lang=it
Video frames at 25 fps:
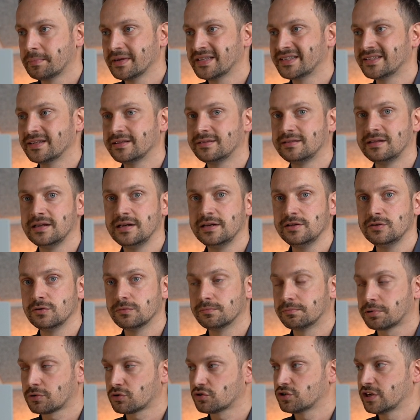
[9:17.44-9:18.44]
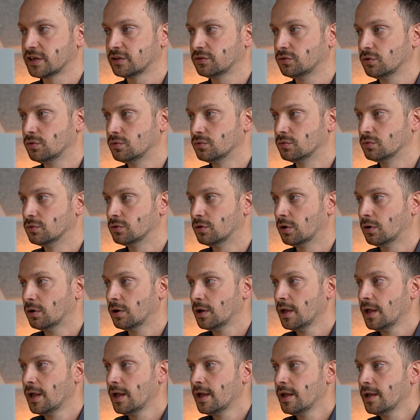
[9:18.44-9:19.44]
pezzettini di un progetto lungo.
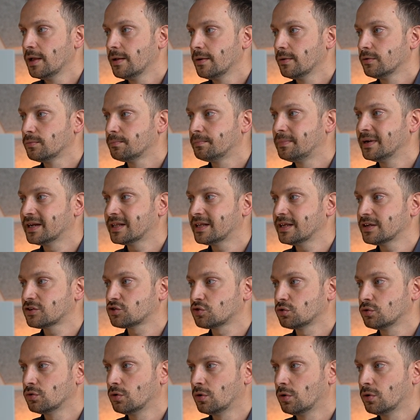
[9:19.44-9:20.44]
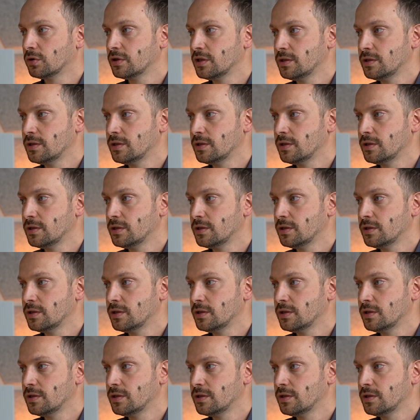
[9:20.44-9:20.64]
Perché sono